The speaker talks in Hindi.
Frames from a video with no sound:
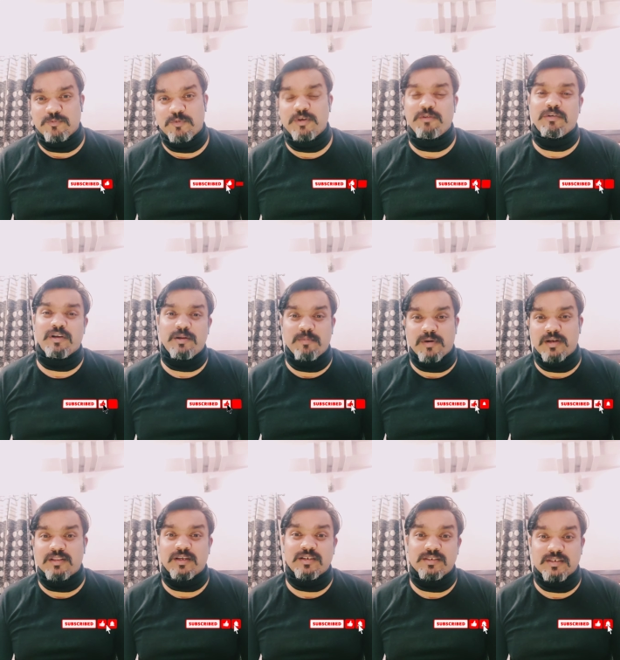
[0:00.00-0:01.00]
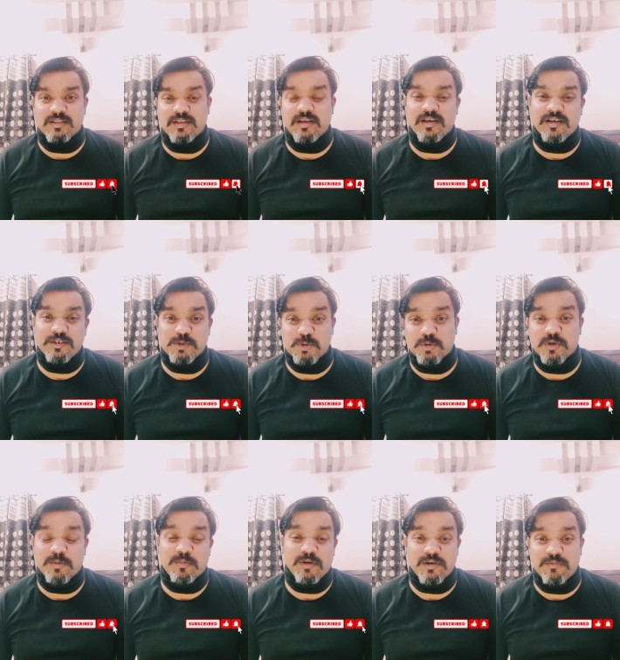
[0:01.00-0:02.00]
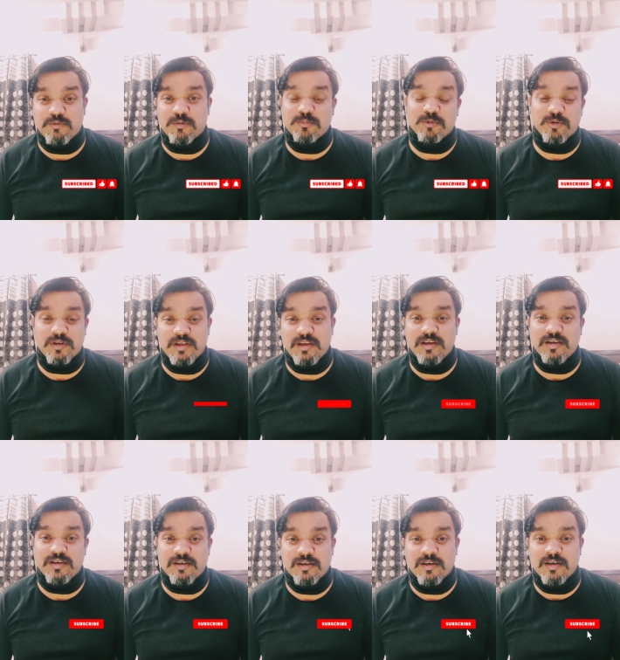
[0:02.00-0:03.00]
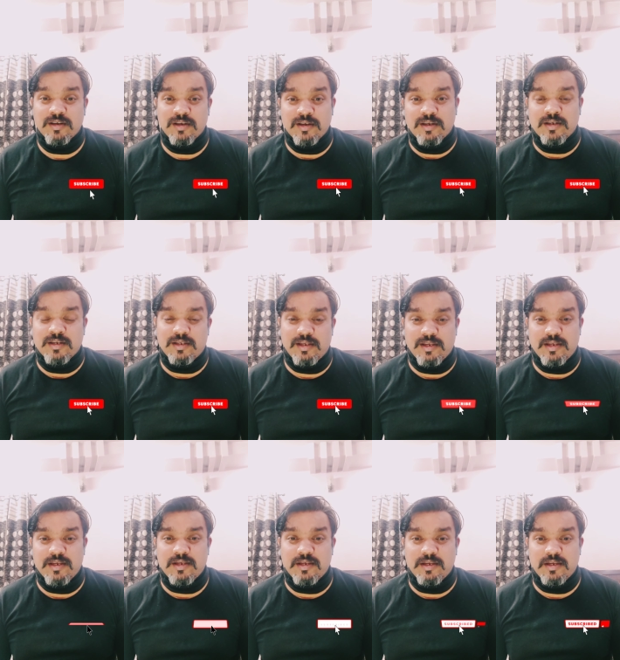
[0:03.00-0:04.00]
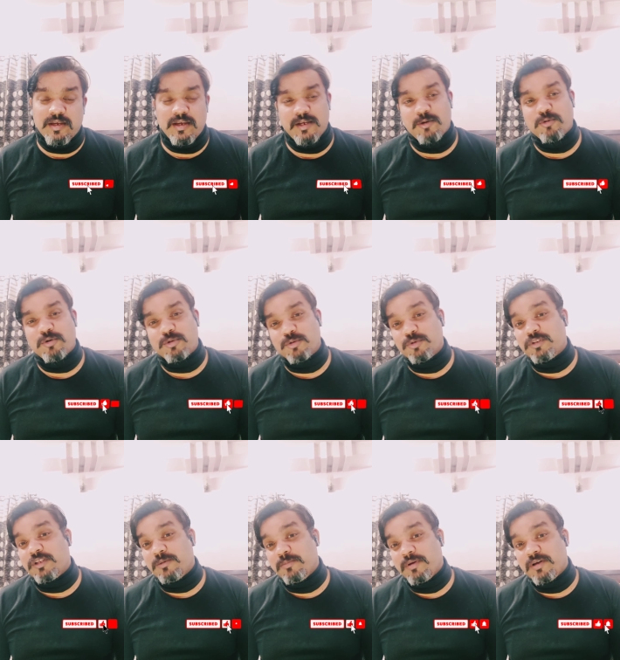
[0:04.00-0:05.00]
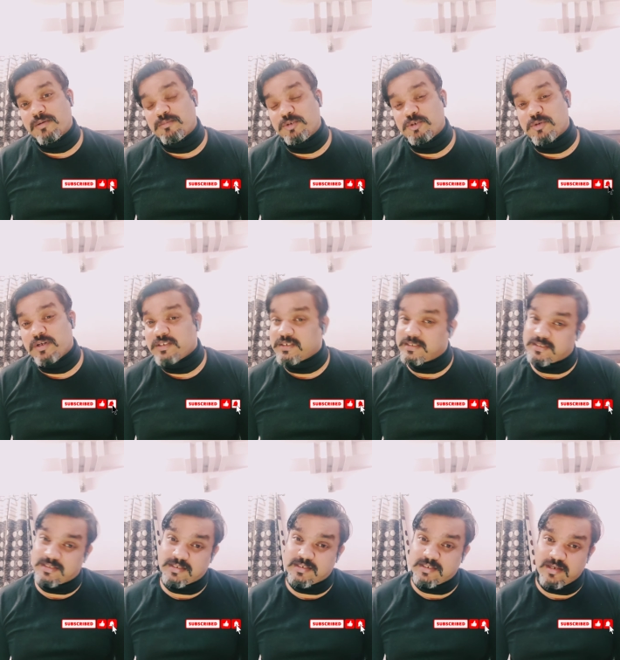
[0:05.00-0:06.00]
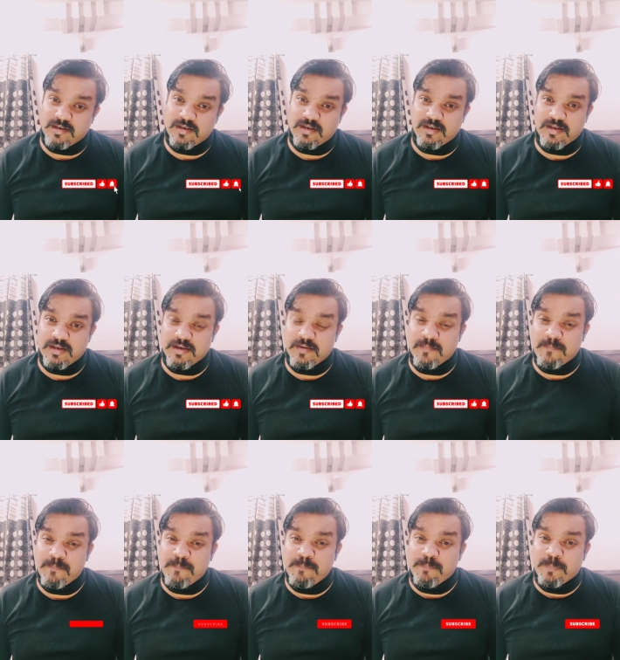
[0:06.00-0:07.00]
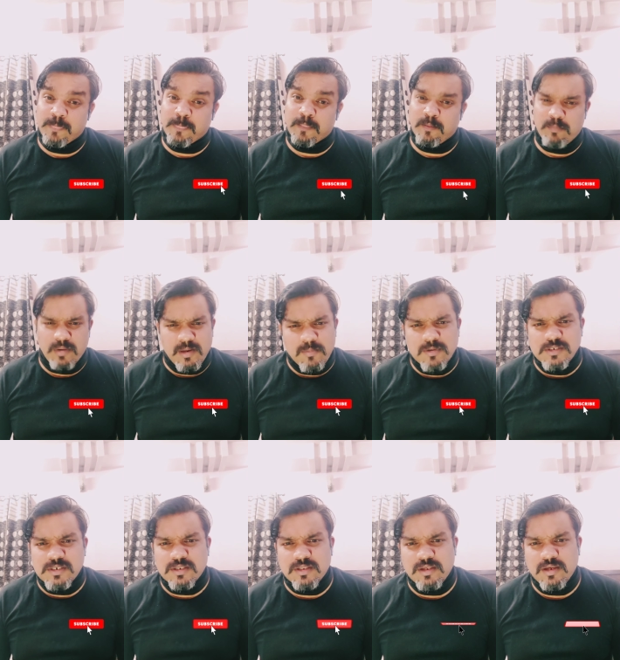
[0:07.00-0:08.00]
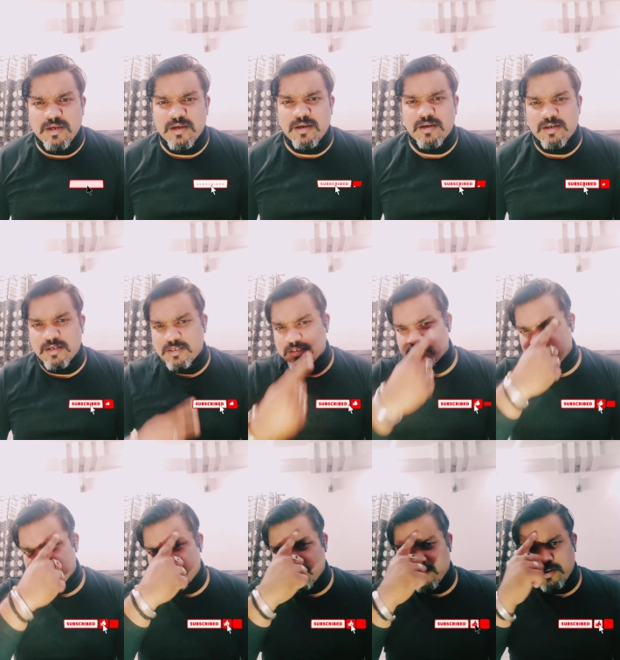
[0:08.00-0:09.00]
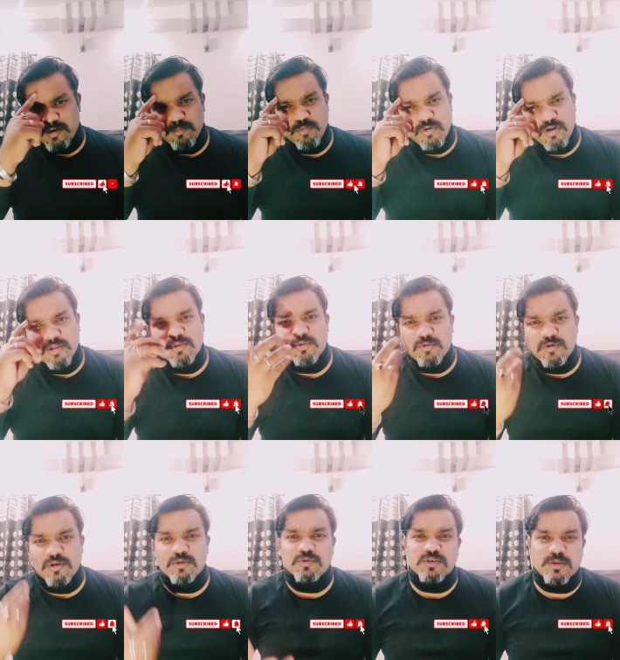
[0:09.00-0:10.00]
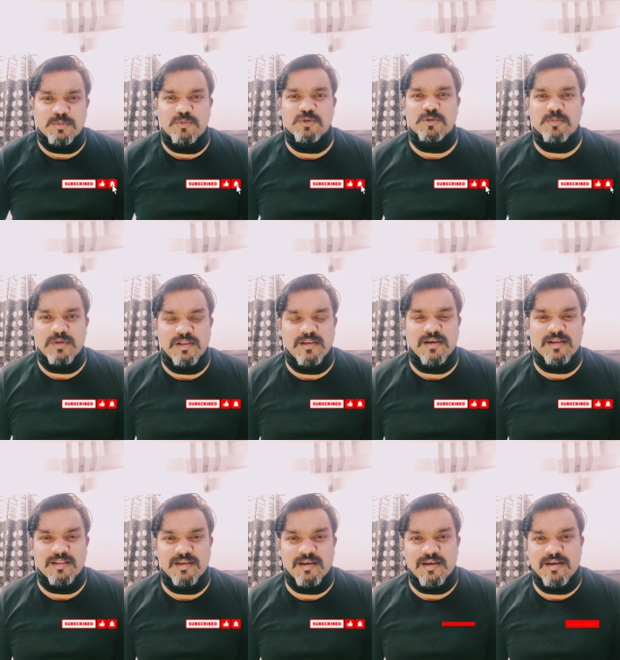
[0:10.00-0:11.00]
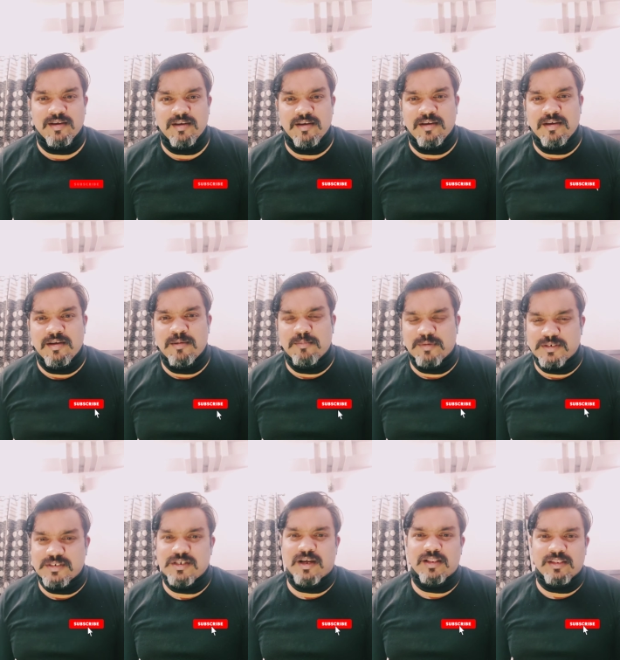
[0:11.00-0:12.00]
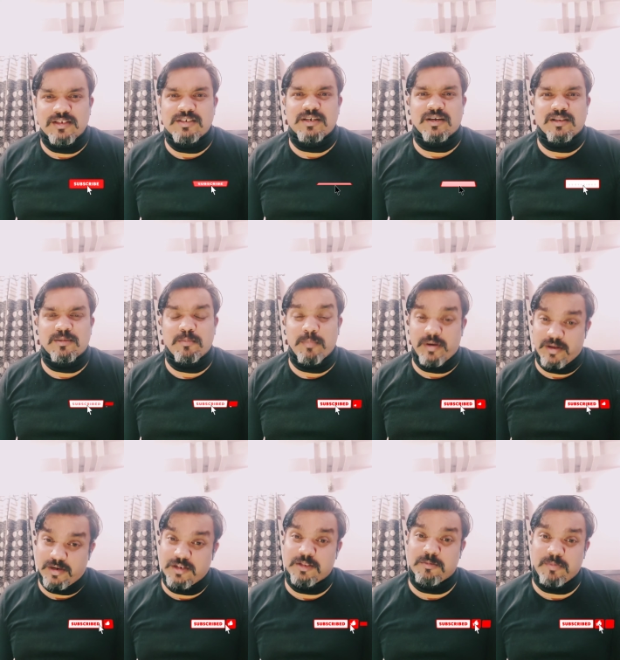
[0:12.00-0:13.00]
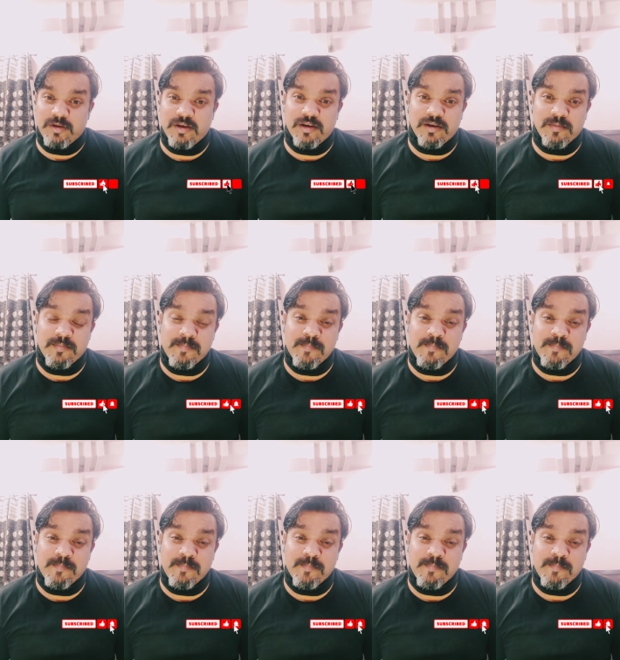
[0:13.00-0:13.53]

वही वाली बात आ जाती है कि छोटा प्लेटफॉर्म तो नहीं है ना कि एक और दो दिन में हम जो है सक्सेस ले लेंगे मिल भी जाती है सितारे बुलंद हो गए तो सब कुछ मिल जाता है बट साथ ही साथ मेहनत भी है